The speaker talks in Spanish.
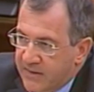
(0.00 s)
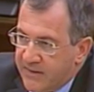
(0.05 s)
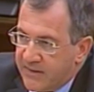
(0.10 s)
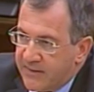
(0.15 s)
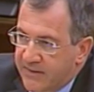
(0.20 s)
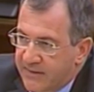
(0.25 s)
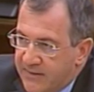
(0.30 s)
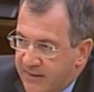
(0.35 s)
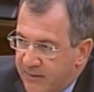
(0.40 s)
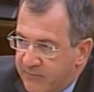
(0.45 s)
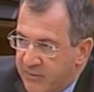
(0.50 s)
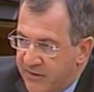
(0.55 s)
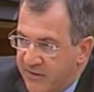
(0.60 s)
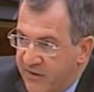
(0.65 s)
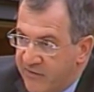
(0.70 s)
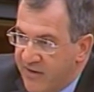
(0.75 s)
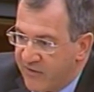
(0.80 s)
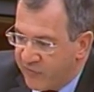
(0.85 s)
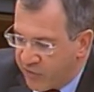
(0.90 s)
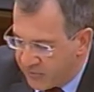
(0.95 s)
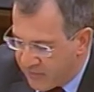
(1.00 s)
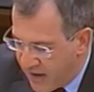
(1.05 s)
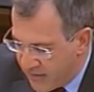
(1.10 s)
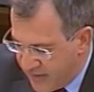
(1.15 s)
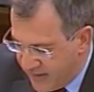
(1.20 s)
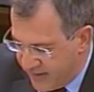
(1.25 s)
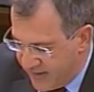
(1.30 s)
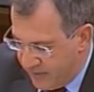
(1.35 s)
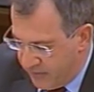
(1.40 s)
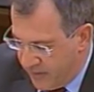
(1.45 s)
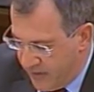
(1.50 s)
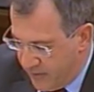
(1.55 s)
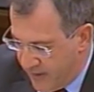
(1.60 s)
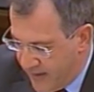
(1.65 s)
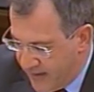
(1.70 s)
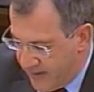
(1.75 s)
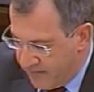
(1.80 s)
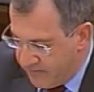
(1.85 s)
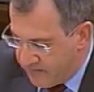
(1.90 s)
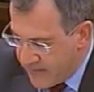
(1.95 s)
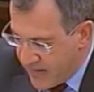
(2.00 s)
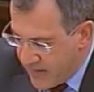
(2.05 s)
eh, apariencia formalmente privada.